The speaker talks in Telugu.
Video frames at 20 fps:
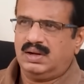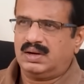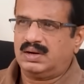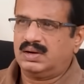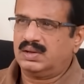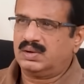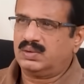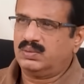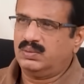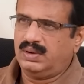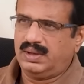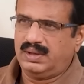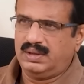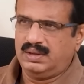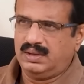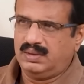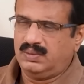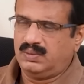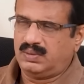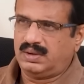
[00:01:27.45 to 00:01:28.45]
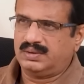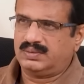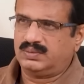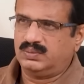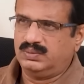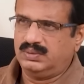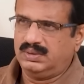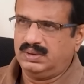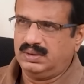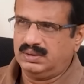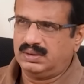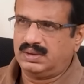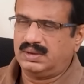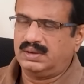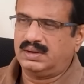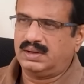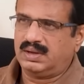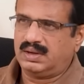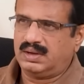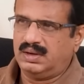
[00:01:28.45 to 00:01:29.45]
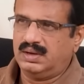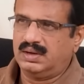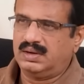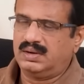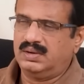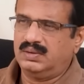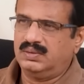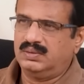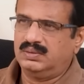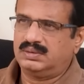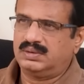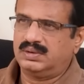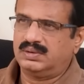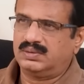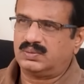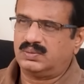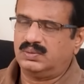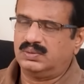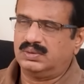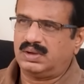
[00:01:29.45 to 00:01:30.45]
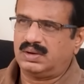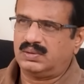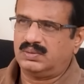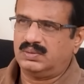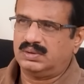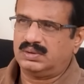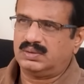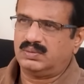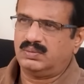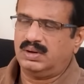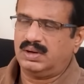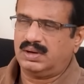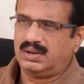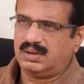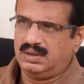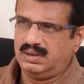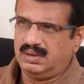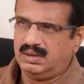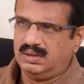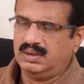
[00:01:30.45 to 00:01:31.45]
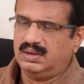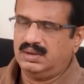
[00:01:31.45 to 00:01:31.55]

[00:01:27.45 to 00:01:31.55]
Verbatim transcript: అనర్హులు అయ్యే అవకాశం ఉంది ఎందుకంటే ఆ కార్డు తీసుకున్న తర్వాత వాళ్ళకి